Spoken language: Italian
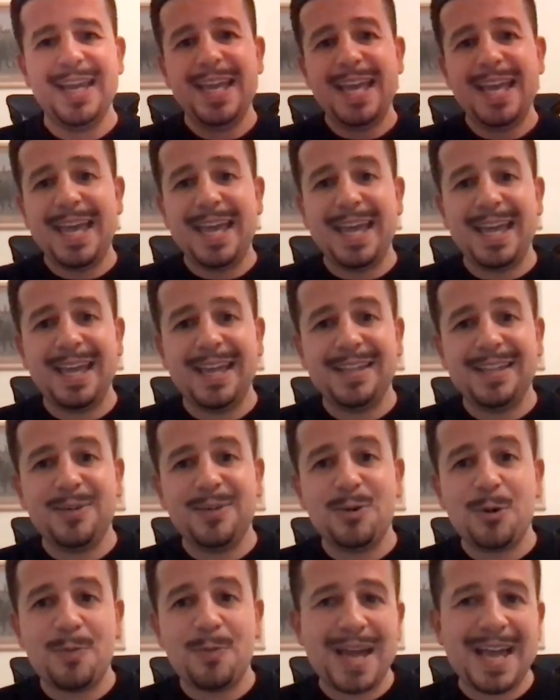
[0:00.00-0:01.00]
è
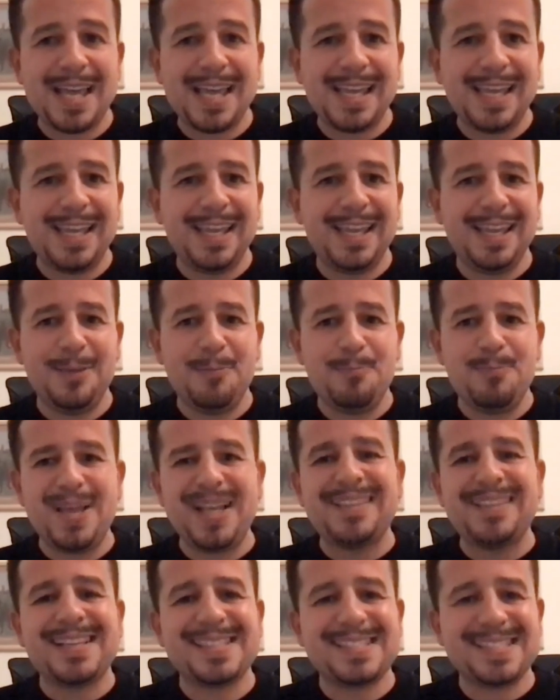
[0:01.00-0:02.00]
ormai in
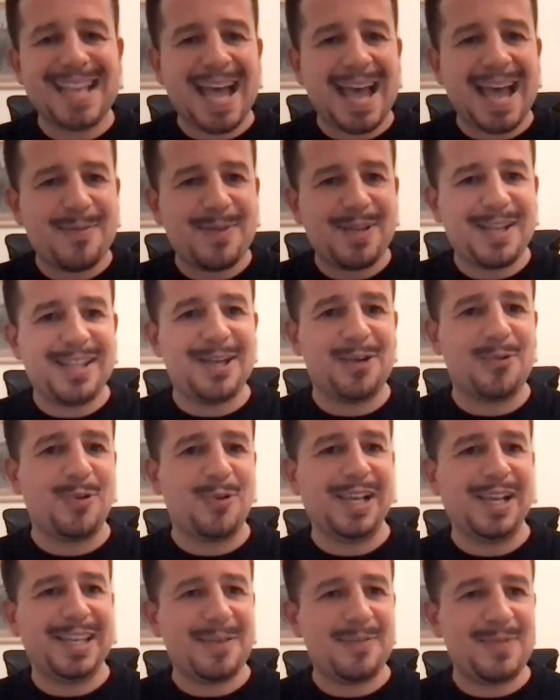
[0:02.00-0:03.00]
pianta stabile da
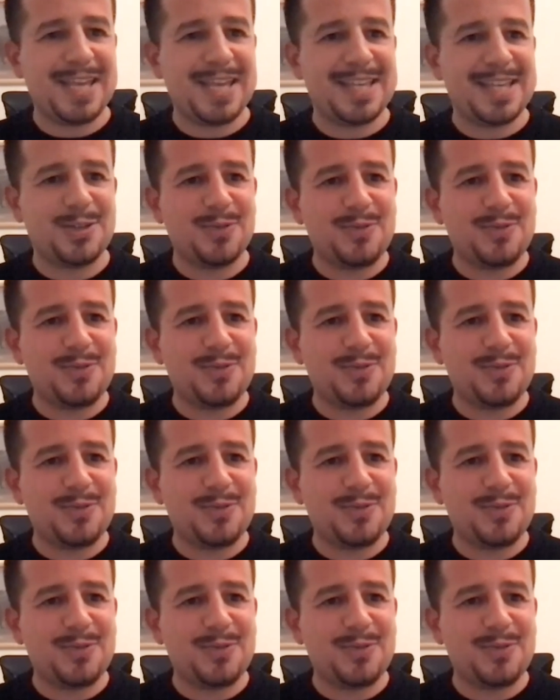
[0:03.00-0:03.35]
qualche mese,